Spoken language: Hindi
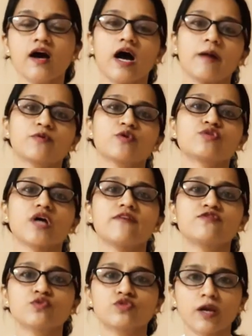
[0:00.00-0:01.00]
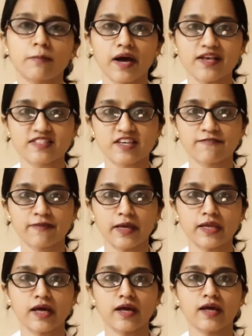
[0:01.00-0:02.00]
आपको साफ़ सुथरा मास्क ही
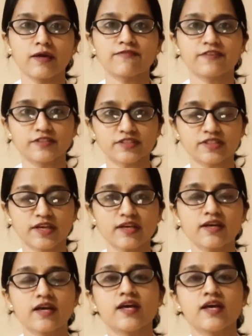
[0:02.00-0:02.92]
पहना है फर्स्ट थिंग